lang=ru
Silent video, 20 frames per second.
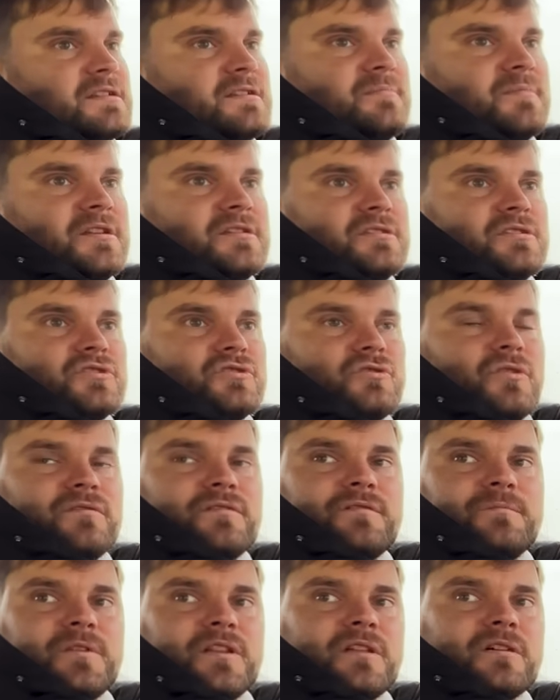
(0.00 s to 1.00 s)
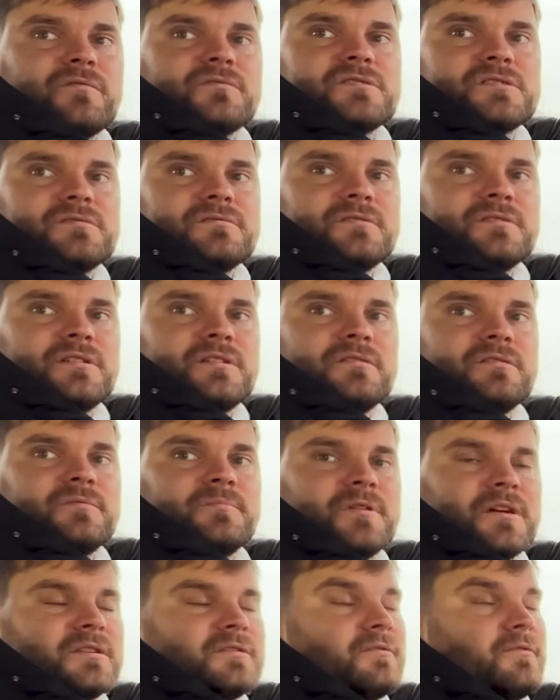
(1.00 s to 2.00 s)
гибрид дешевый, в Беларуси его делают,
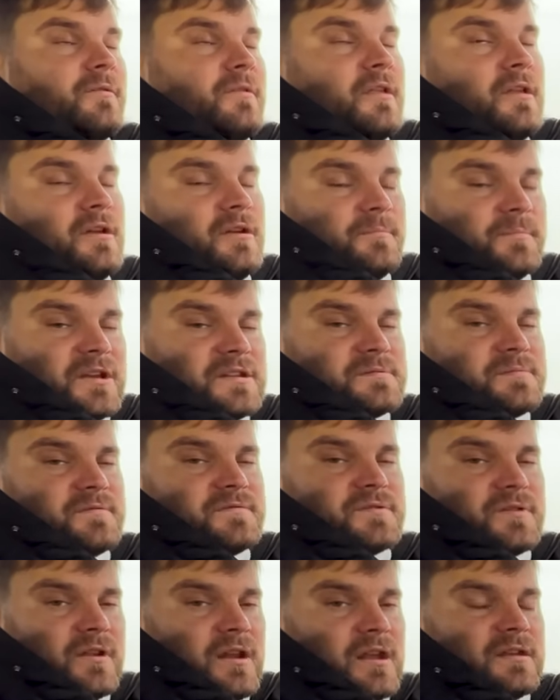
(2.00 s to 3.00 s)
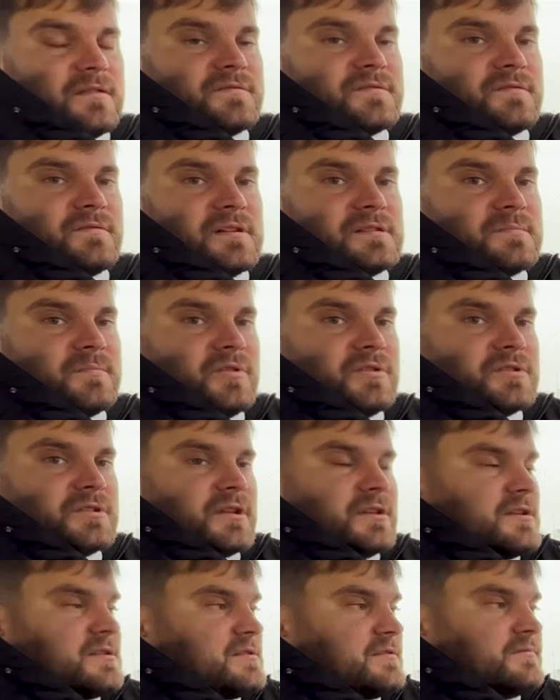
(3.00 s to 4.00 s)
поэтому в принципе все реально, все возможно.
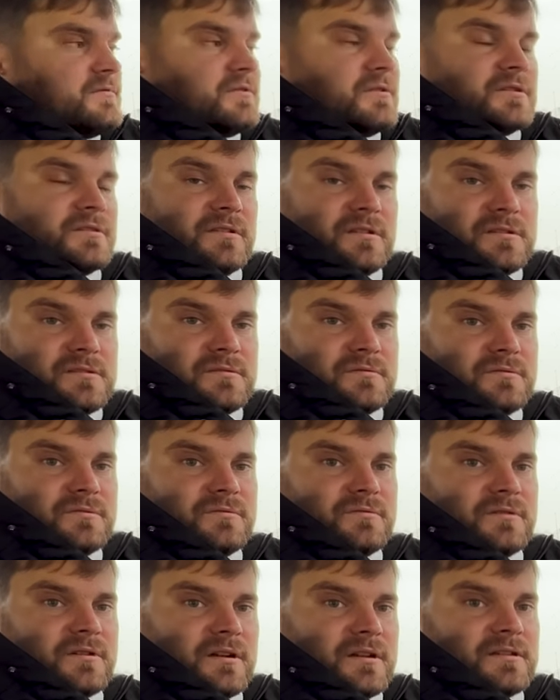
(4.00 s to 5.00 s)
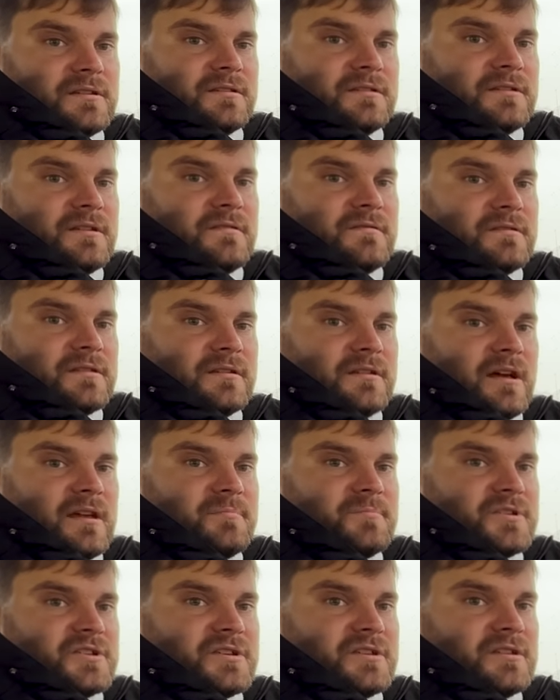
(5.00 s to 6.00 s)
А если вдруг интересует тюнинг 1.9 и да,
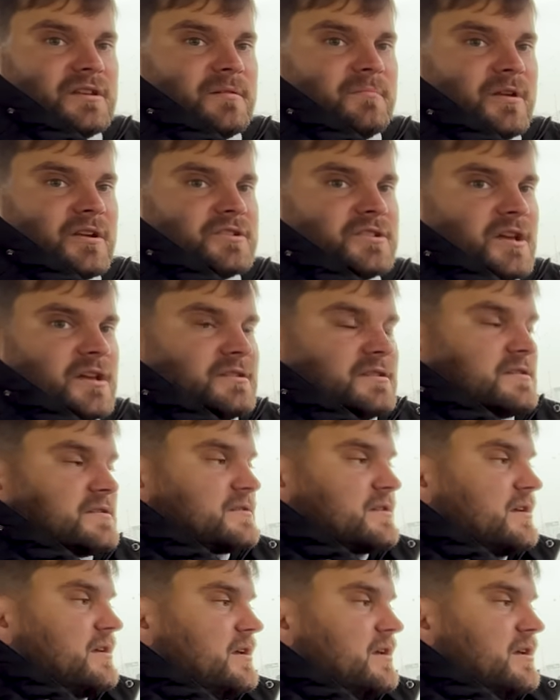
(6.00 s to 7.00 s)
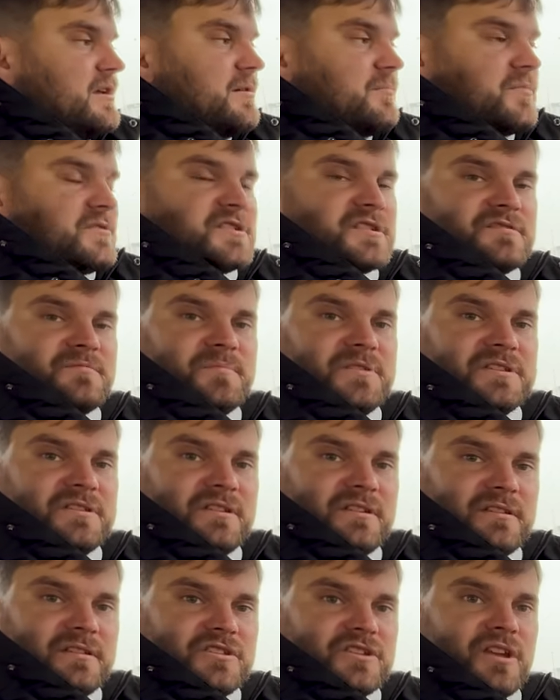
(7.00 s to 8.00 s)
пишите, обращайтесь. Мы сейчас в
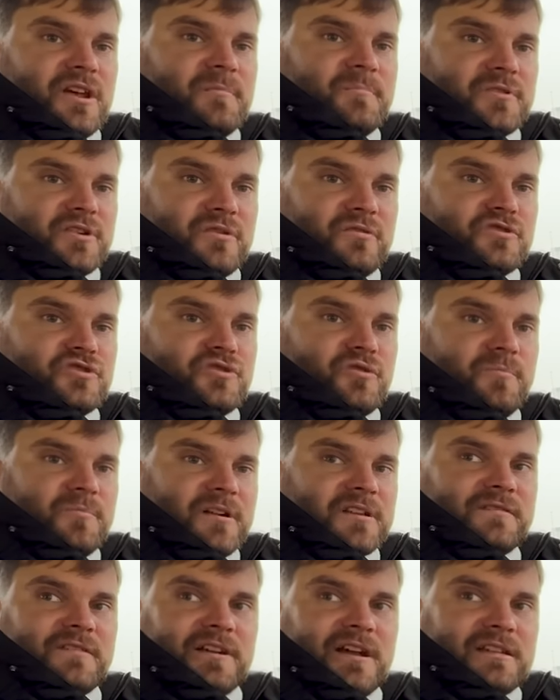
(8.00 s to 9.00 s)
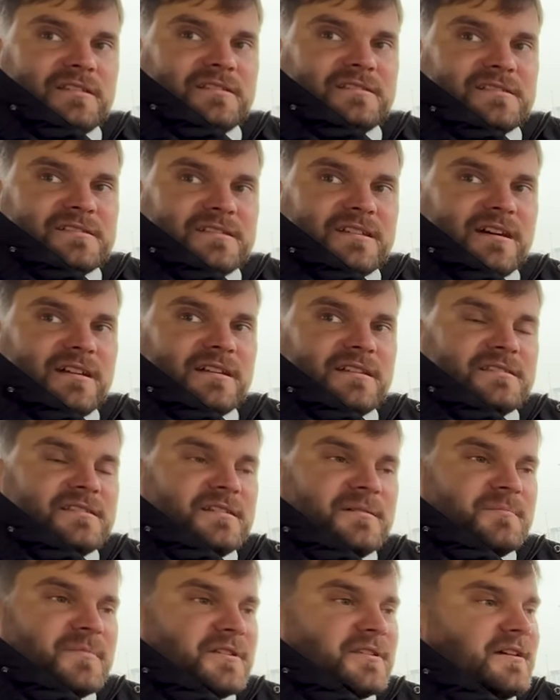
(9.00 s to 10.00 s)
Питере начинаем потихонечку продвигать эти старые
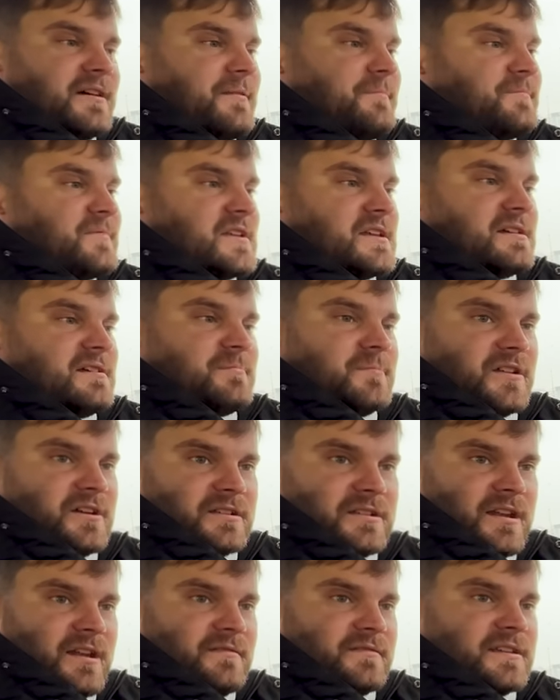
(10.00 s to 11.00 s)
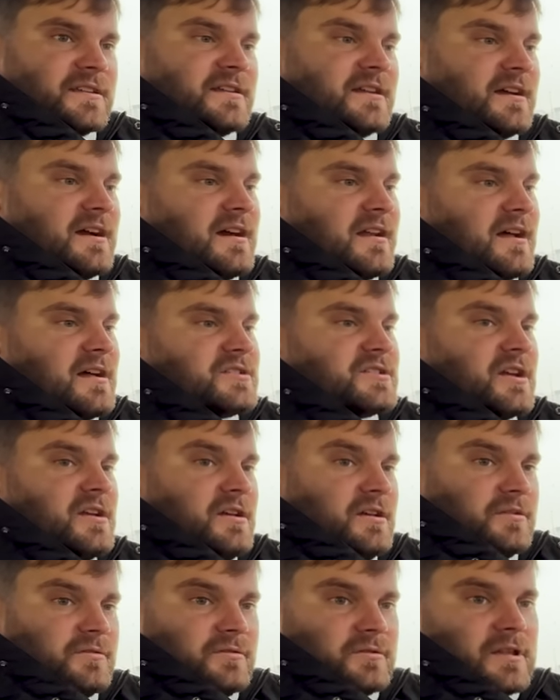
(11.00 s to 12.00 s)
темы, да, э, благодаря ВДТ Гараж.
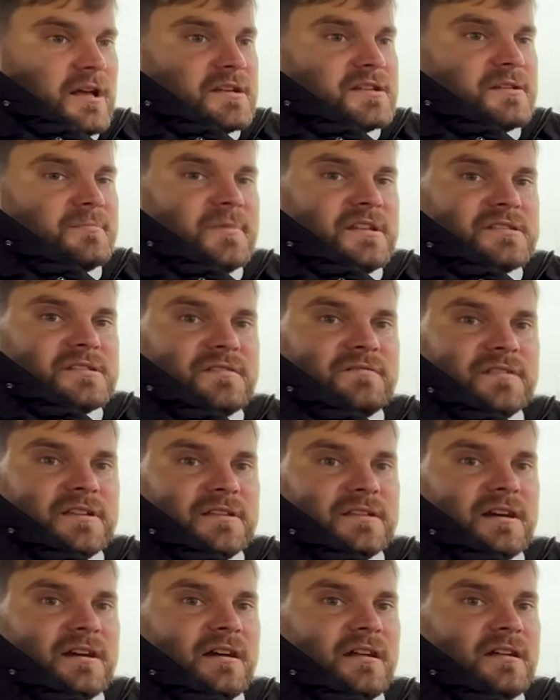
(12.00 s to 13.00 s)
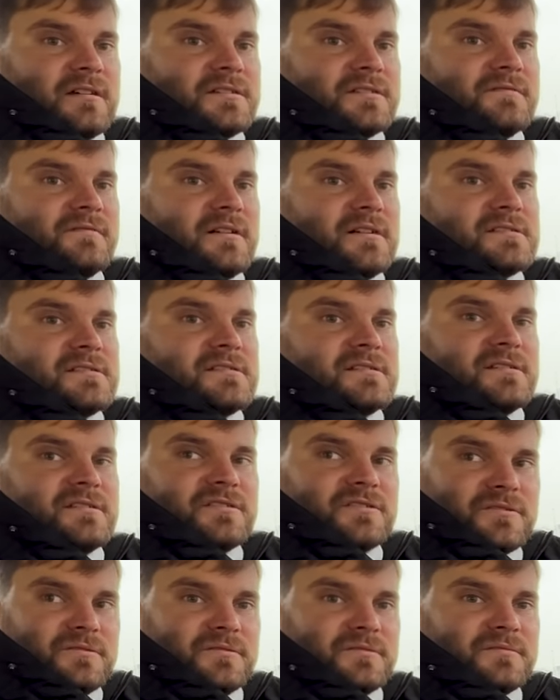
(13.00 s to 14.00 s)
Ну и также Минск ВДТ Гараж вас
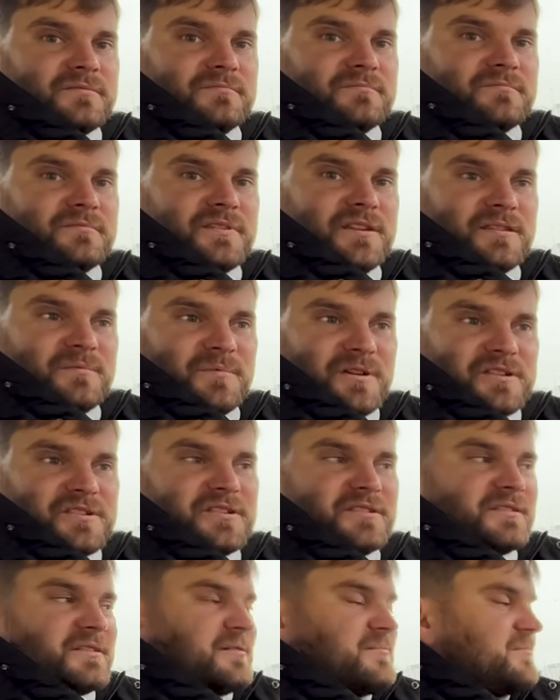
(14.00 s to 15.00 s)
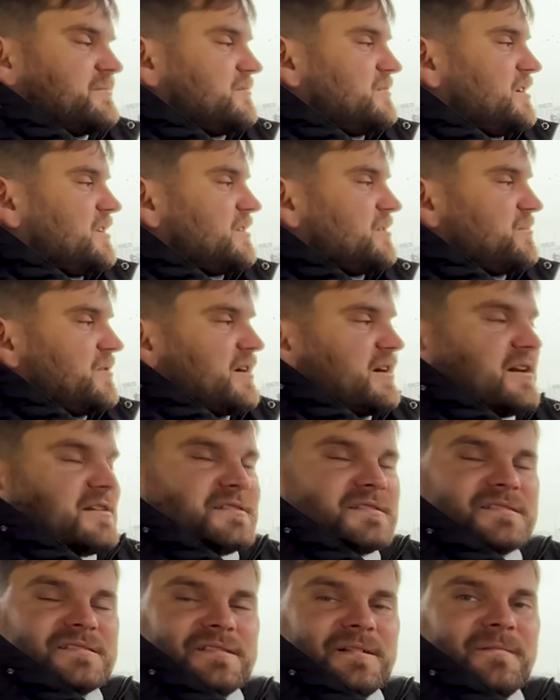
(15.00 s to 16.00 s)
ждет. И эта машина там летом
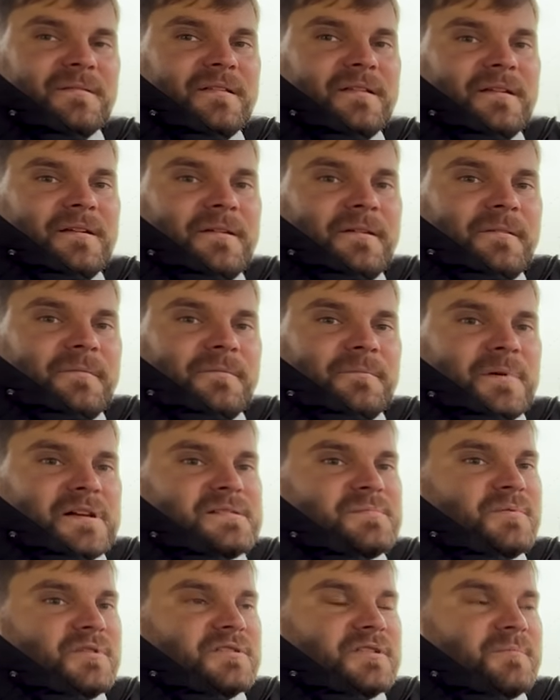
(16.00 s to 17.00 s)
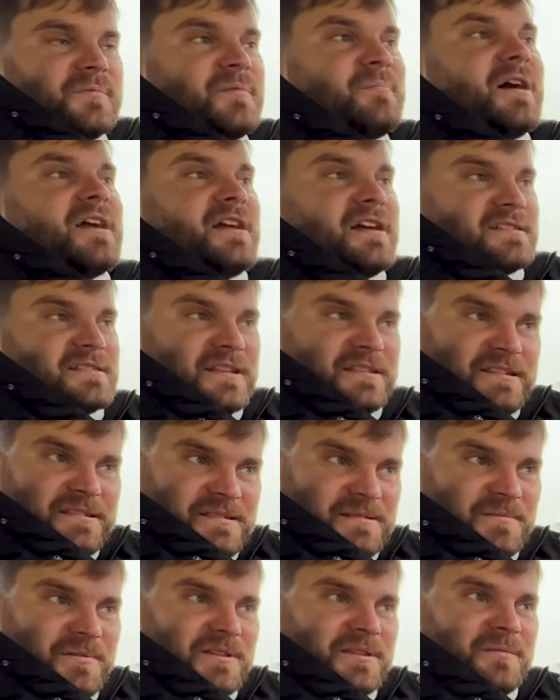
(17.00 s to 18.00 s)
окажется. Посмотрим. И моя, кстати,
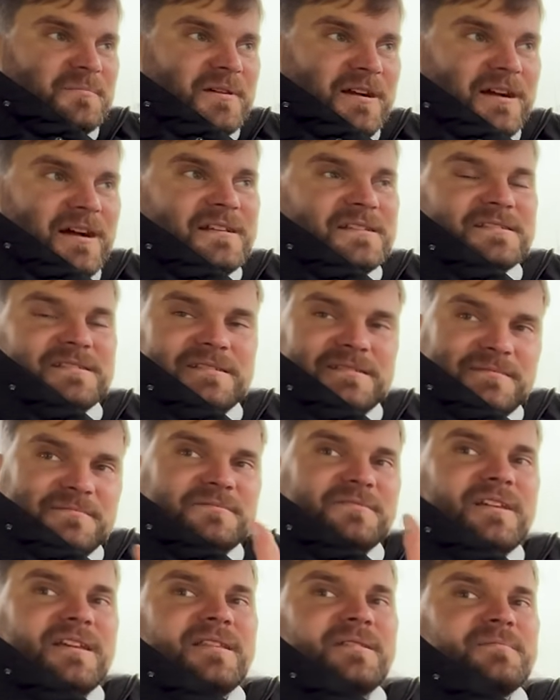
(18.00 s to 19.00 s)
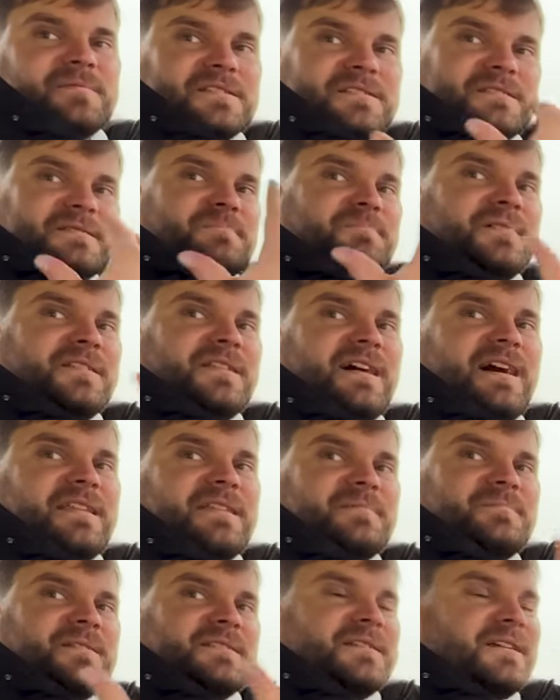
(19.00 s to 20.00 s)
зимой там окажется. У меня там есть
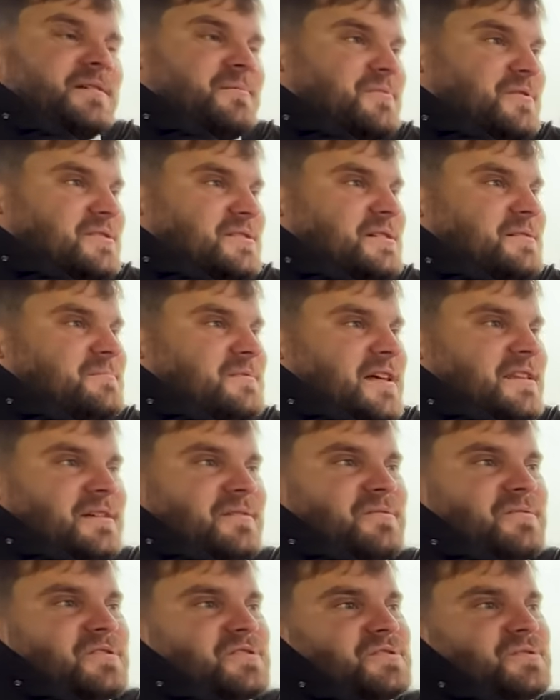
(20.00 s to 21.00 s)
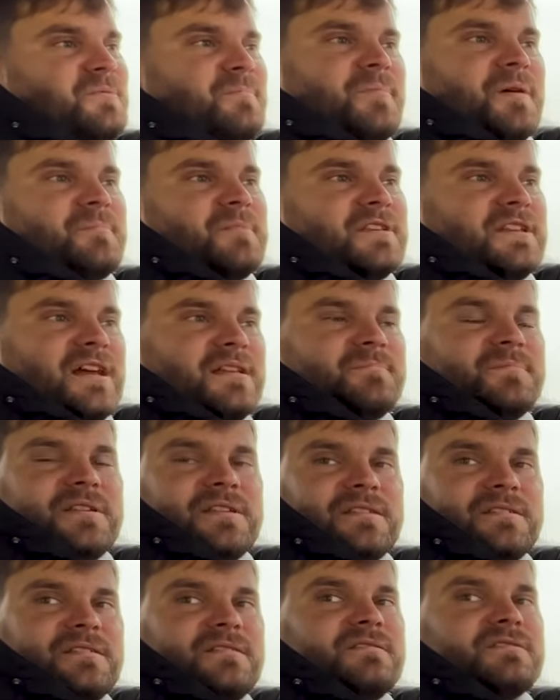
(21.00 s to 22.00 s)
планы по доработкам. Надо кое-что поменять,
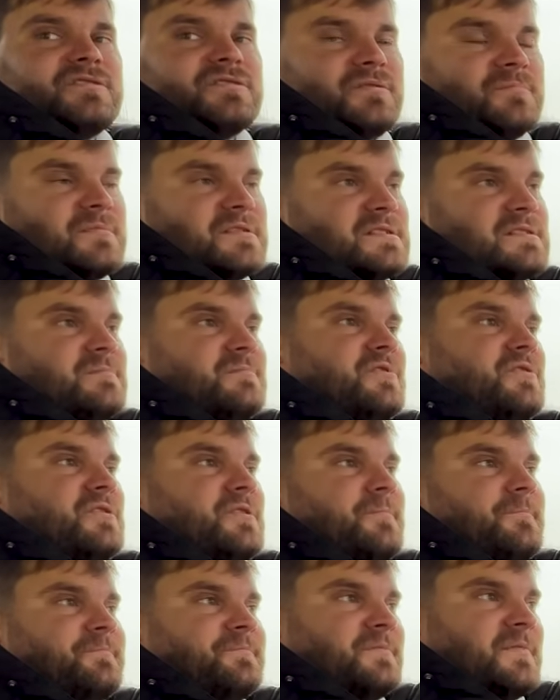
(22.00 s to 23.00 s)
переделать, чтобы зимой